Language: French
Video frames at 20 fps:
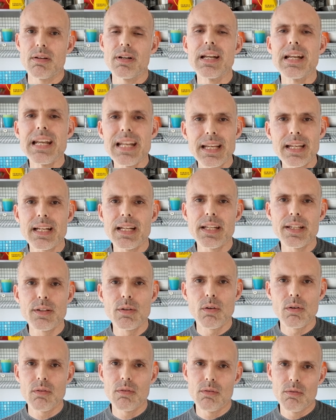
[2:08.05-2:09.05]
Les
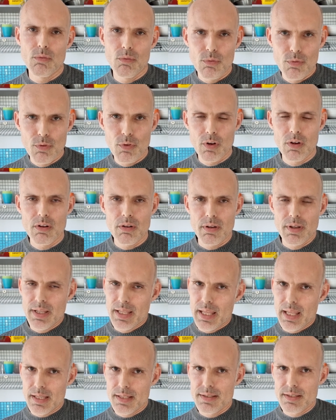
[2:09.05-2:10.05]
clients veulent
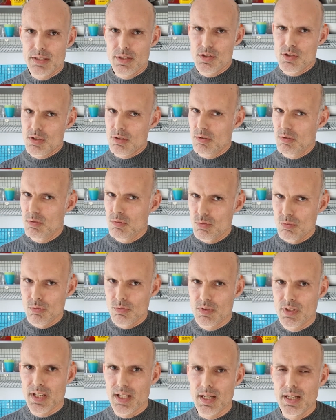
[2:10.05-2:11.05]
et exigent du
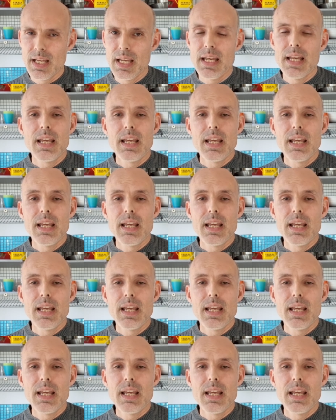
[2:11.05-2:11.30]
Nutella.